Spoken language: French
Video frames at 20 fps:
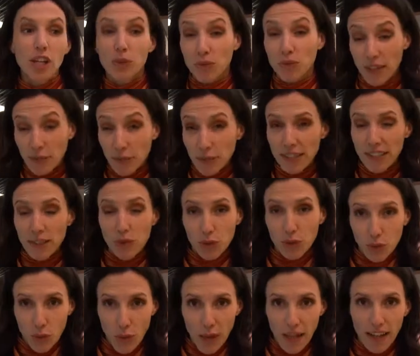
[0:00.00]
Nous avons aussi le
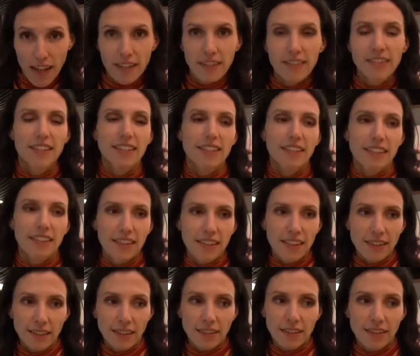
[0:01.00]
squalane, qui est
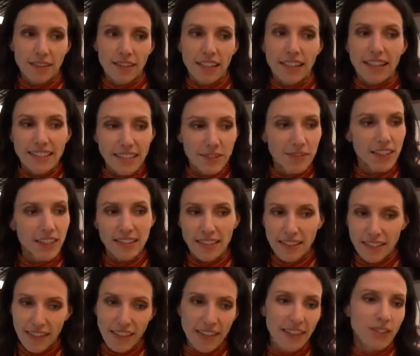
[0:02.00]
un actif très
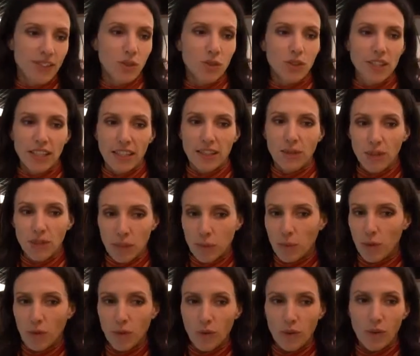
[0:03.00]
intéressant, qui est
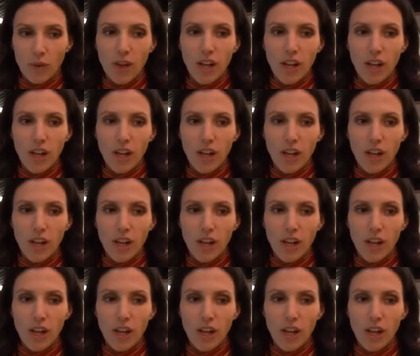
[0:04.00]
notamment